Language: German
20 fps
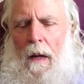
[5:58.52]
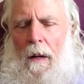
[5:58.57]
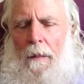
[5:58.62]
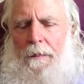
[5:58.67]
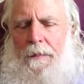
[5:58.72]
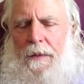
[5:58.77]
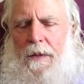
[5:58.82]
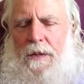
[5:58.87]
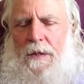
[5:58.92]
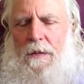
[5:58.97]

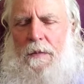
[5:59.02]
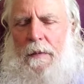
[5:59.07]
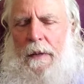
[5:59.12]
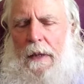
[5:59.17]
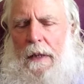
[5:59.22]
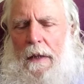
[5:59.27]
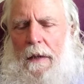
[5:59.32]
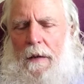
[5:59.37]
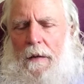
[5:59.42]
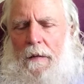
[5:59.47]
habt es
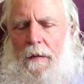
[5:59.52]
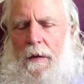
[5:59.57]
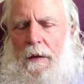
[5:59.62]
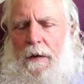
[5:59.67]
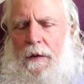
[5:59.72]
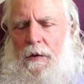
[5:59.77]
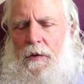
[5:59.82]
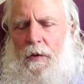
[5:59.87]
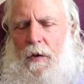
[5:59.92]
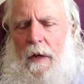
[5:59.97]
wirklich
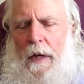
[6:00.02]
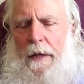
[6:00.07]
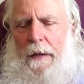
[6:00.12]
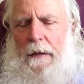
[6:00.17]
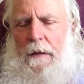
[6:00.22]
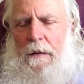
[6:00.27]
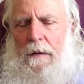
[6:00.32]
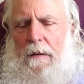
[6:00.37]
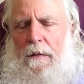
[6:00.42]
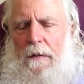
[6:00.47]
nicht so
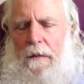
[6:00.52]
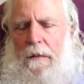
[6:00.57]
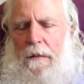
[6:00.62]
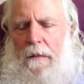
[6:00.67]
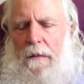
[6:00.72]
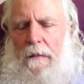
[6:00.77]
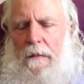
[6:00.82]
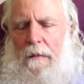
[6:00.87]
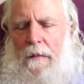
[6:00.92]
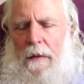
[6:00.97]
leicht
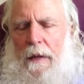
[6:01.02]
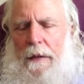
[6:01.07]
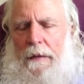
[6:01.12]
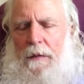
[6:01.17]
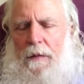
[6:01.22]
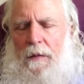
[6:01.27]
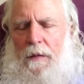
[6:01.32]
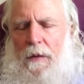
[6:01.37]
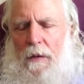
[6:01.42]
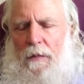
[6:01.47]

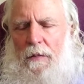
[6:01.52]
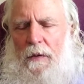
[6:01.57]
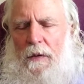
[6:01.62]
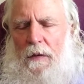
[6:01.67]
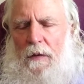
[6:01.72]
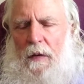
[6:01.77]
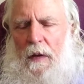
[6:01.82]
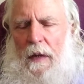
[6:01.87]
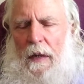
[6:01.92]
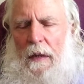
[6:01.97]
jetzt auf
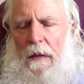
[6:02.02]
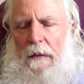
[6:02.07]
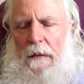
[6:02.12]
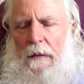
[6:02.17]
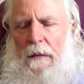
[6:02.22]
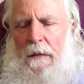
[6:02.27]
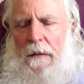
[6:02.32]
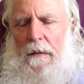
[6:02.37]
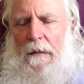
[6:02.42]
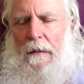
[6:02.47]
dieser
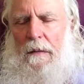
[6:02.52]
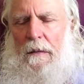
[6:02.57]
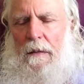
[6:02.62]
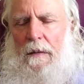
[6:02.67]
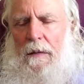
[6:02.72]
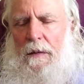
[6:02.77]
Erde, in